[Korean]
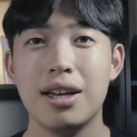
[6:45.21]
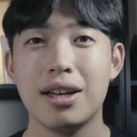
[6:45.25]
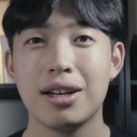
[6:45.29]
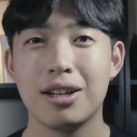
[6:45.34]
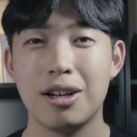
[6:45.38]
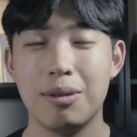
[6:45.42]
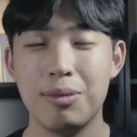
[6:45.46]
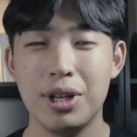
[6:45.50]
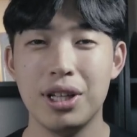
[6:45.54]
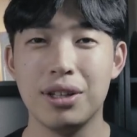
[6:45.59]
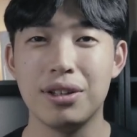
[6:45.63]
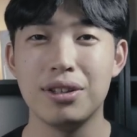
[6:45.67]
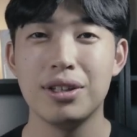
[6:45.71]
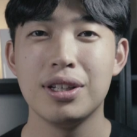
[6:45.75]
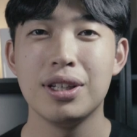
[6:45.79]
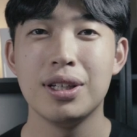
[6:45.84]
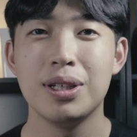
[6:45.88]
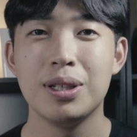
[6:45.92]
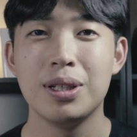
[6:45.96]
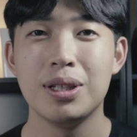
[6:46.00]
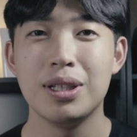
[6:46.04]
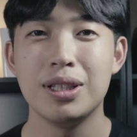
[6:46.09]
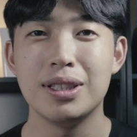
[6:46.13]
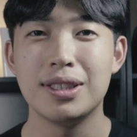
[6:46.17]
그러면
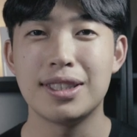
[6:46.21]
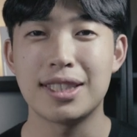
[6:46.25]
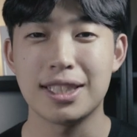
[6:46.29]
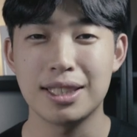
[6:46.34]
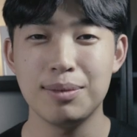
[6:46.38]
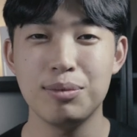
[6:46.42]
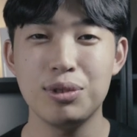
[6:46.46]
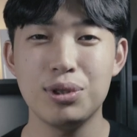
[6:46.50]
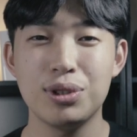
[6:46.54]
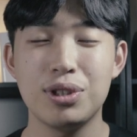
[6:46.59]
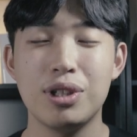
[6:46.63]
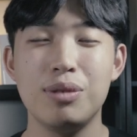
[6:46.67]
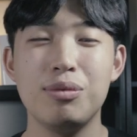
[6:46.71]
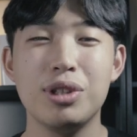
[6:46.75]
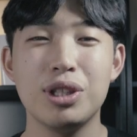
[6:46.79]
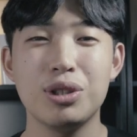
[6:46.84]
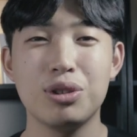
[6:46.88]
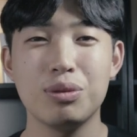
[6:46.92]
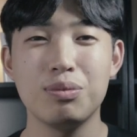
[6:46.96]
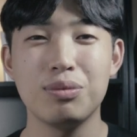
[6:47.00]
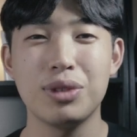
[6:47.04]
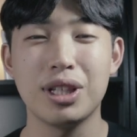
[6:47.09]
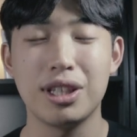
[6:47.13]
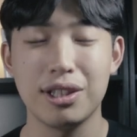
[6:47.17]
지금도 설명이
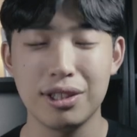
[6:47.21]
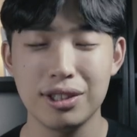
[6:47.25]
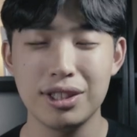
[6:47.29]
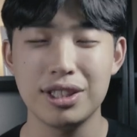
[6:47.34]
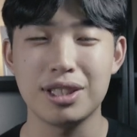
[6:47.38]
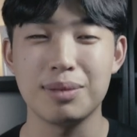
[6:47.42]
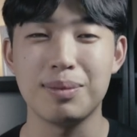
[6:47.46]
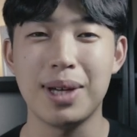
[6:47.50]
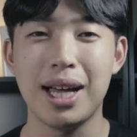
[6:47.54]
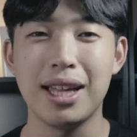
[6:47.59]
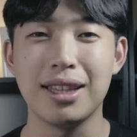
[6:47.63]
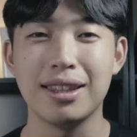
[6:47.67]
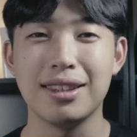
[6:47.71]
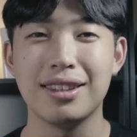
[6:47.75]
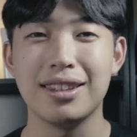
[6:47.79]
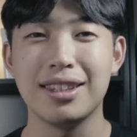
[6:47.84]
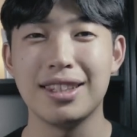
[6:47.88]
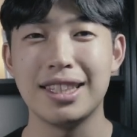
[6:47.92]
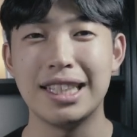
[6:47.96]
좀 길었지만